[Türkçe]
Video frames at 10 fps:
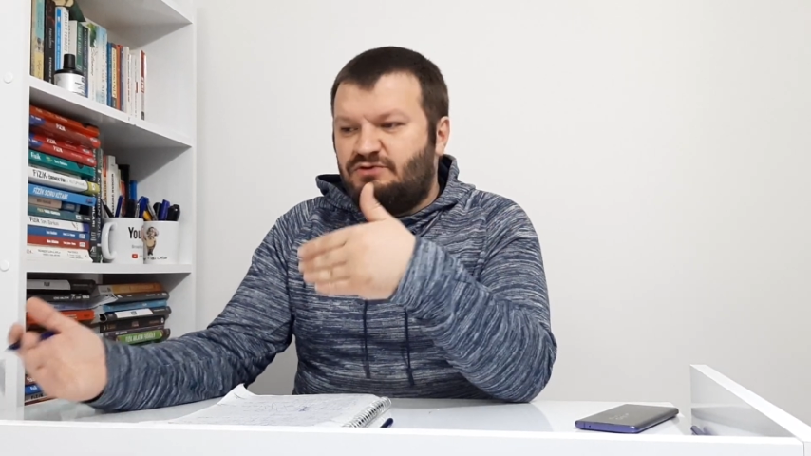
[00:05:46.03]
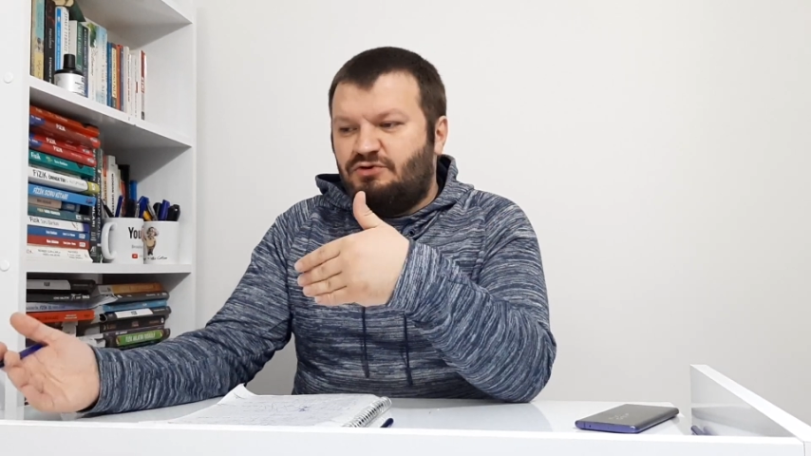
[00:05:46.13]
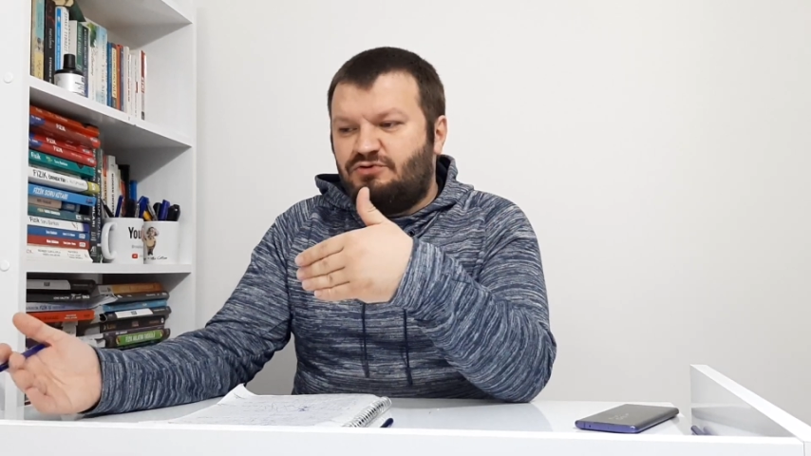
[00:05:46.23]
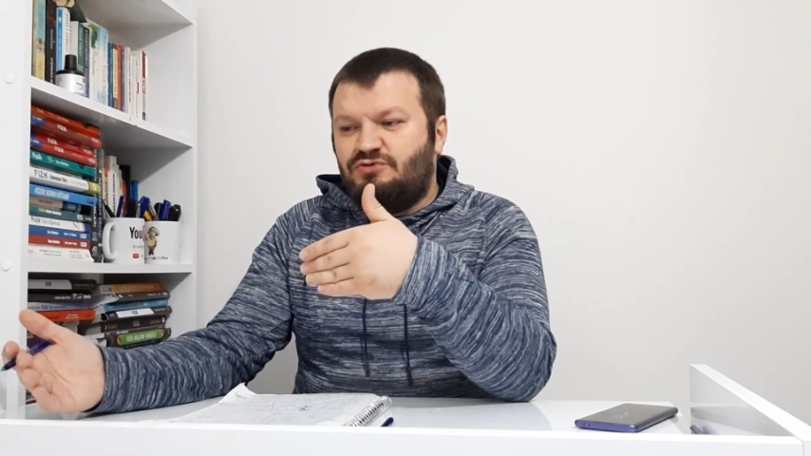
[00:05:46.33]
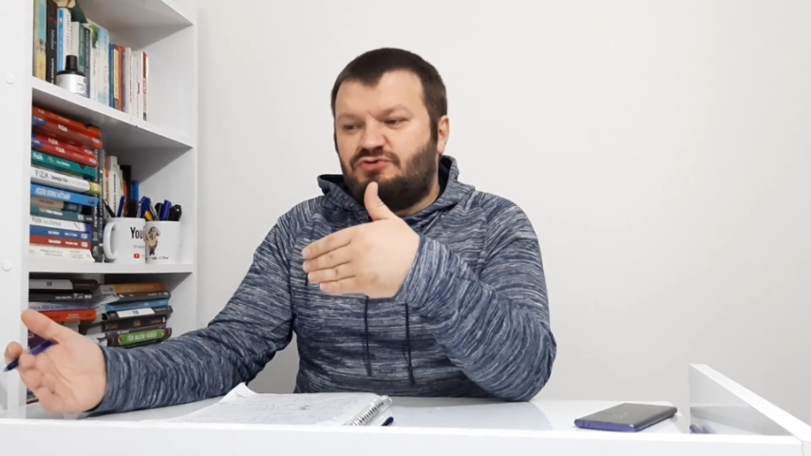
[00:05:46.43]

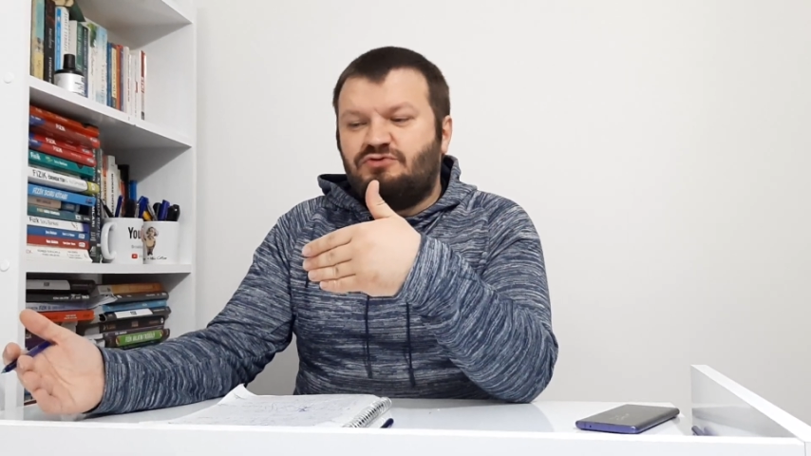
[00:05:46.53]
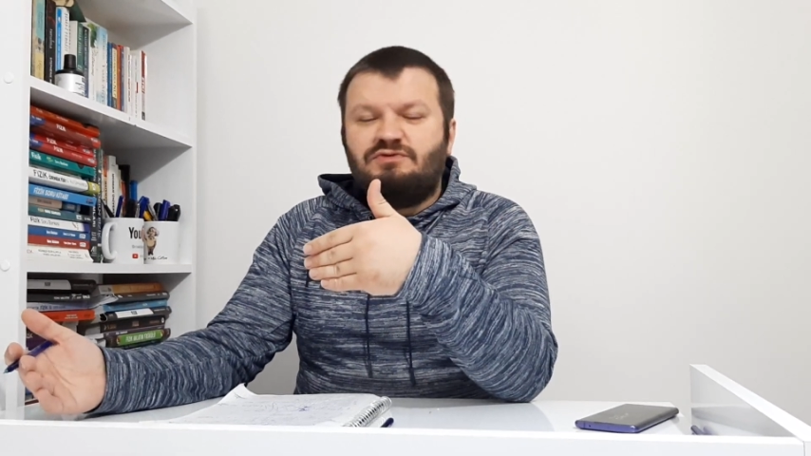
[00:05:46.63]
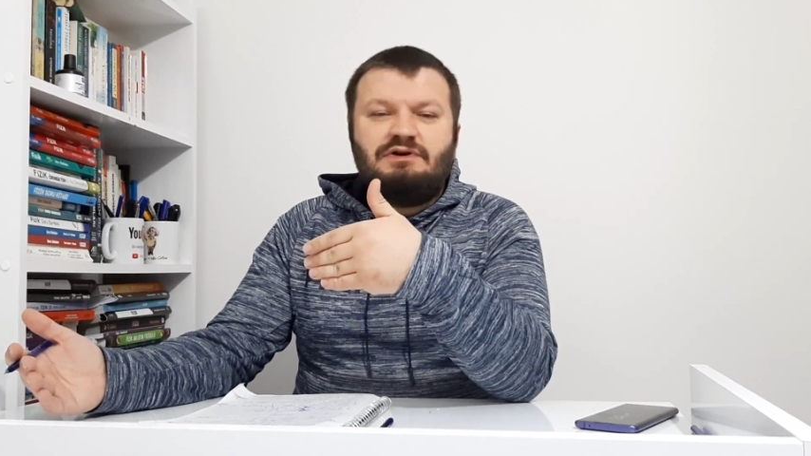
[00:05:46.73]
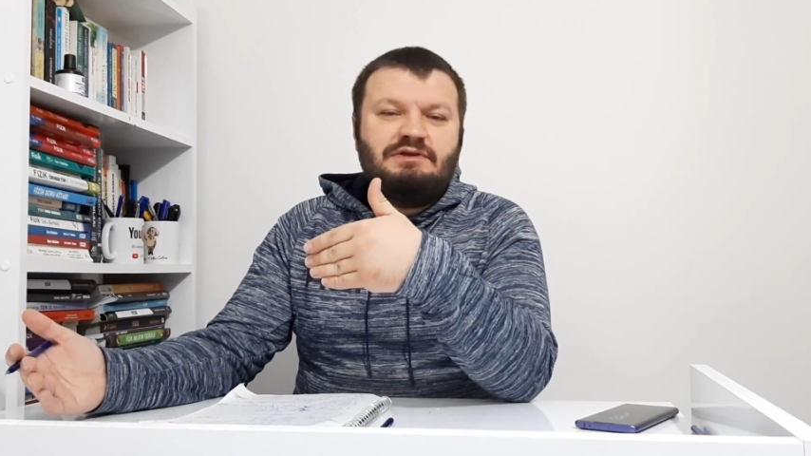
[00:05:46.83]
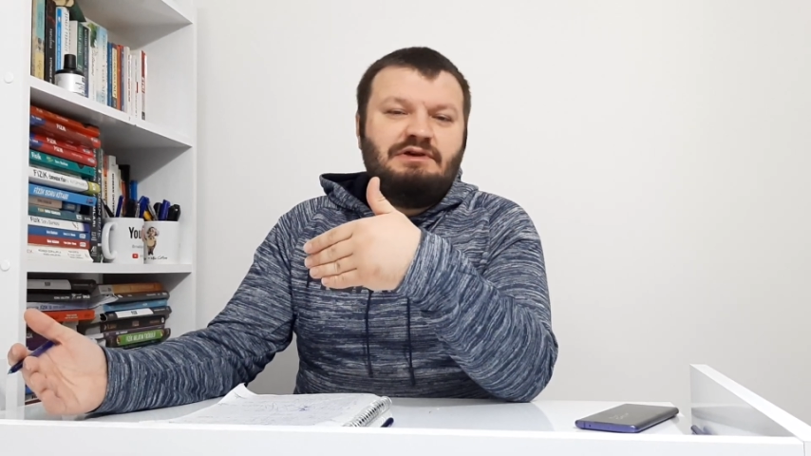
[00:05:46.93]
dördün
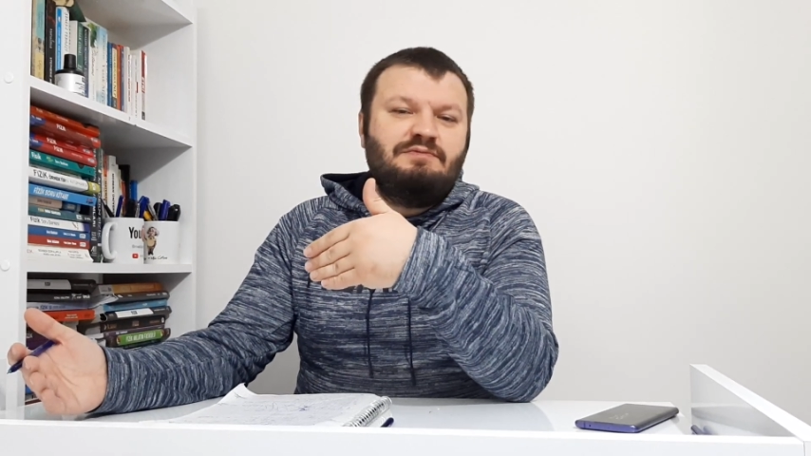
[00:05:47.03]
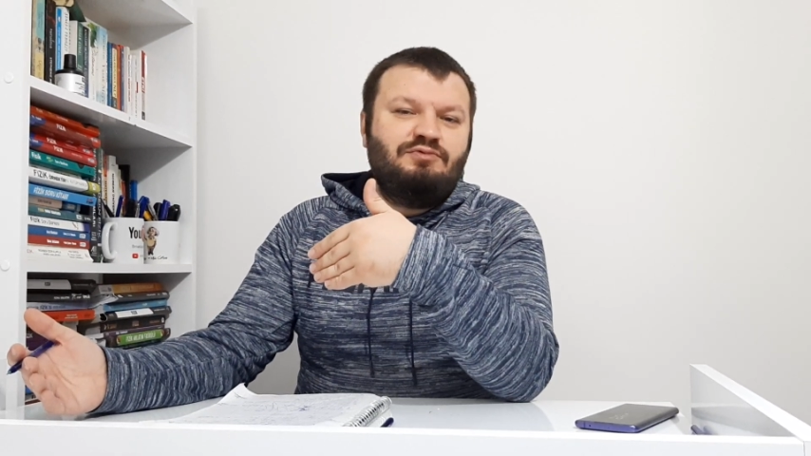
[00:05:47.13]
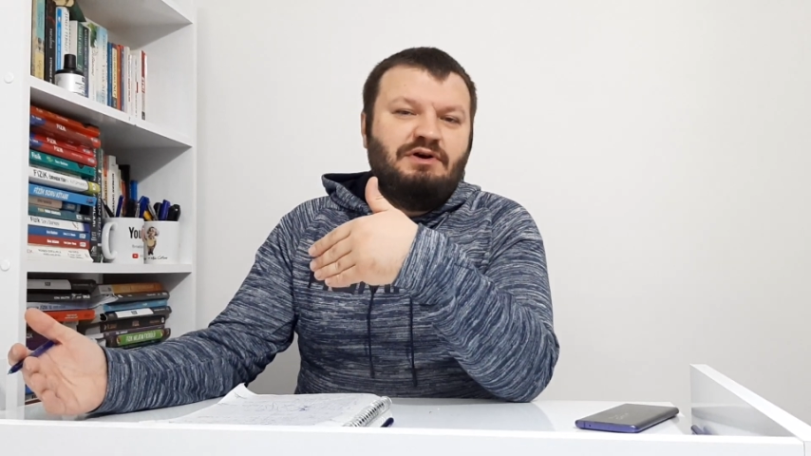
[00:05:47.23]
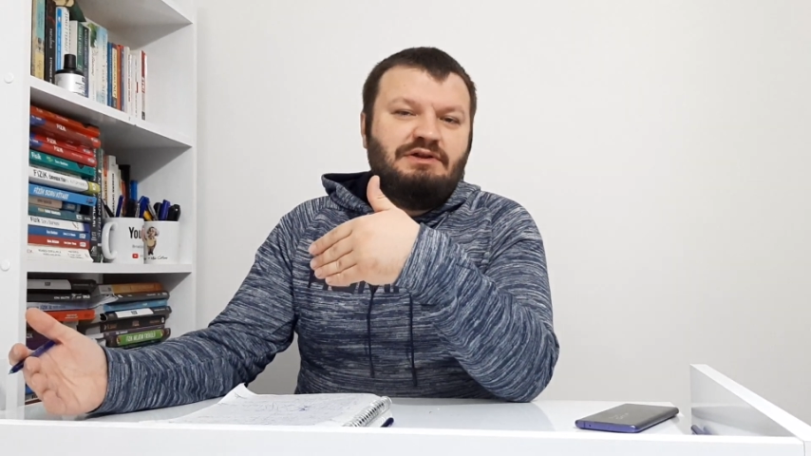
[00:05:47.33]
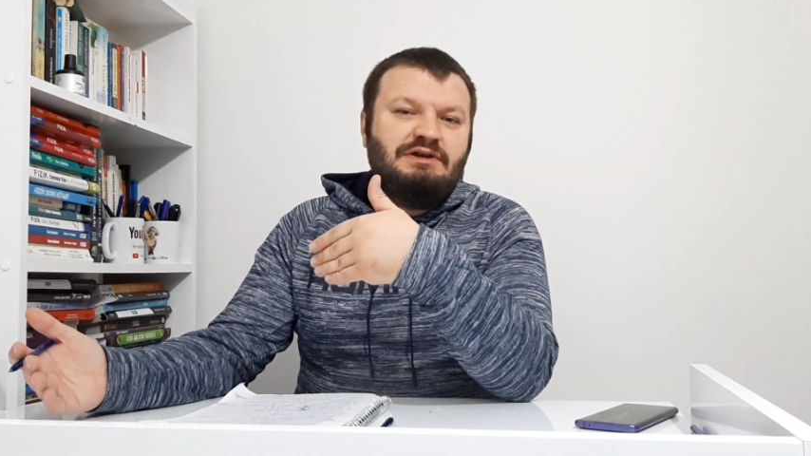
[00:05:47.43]
sonuna kadar
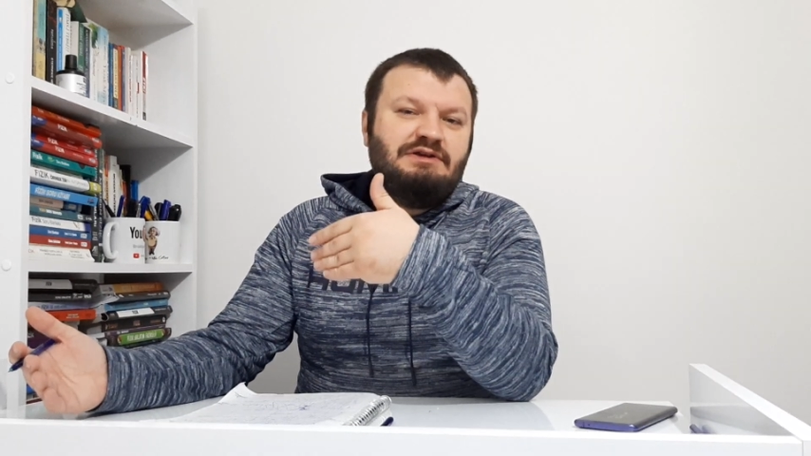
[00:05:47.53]
puanın